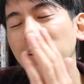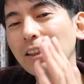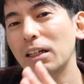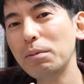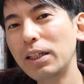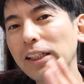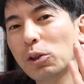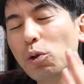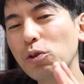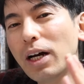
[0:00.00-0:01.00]
ちなみに、
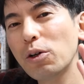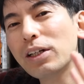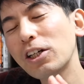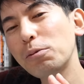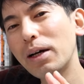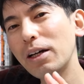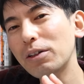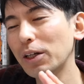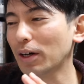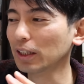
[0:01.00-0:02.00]
所得がよんひゃくまんえん
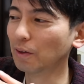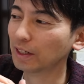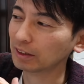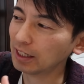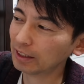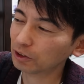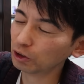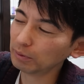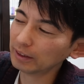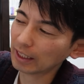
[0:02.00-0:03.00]
ぐらいの方はですね、
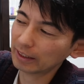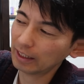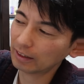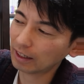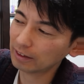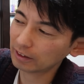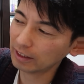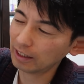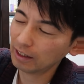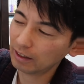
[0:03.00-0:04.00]
住民税が年間です
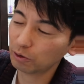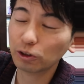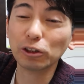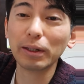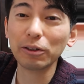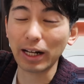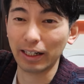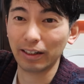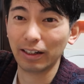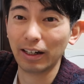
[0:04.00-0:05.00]
ね、よんじゅうまんえんぐら
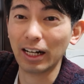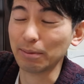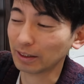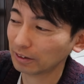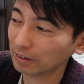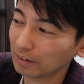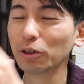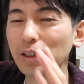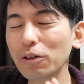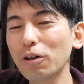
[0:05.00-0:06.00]
い払います。
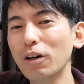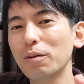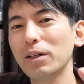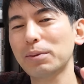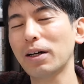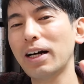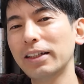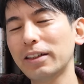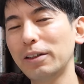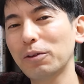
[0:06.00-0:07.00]
それを、その
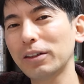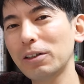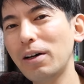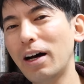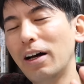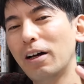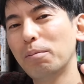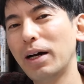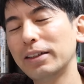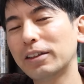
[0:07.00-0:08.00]
会社員の方は、
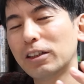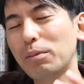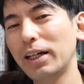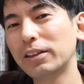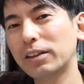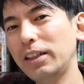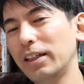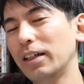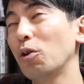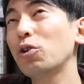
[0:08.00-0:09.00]
毎月毎
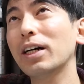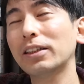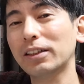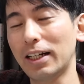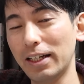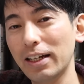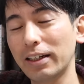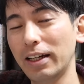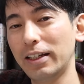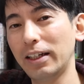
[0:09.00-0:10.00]
月、ろくがつからね、
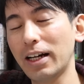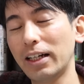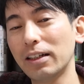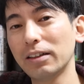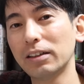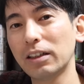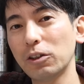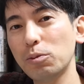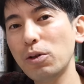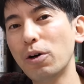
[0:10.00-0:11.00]
切り替えなんですけ
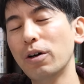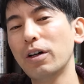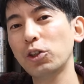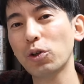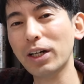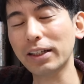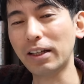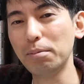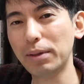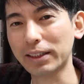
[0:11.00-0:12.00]
れども、給与から
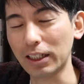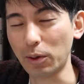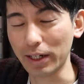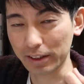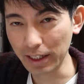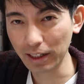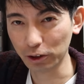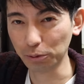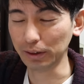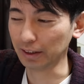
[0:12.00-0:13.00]
転引きされたわけですね、
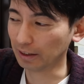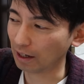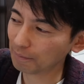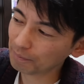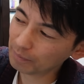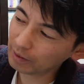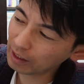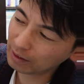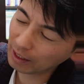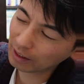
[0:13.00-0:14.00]
住民税が。
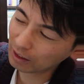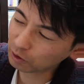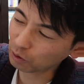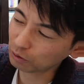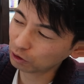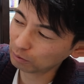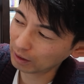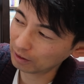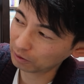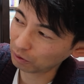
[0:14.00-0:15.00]
で、年間ですとよんじゅう
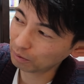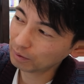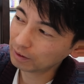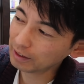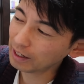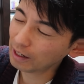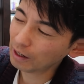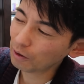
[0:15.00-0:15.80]
まんですと。で、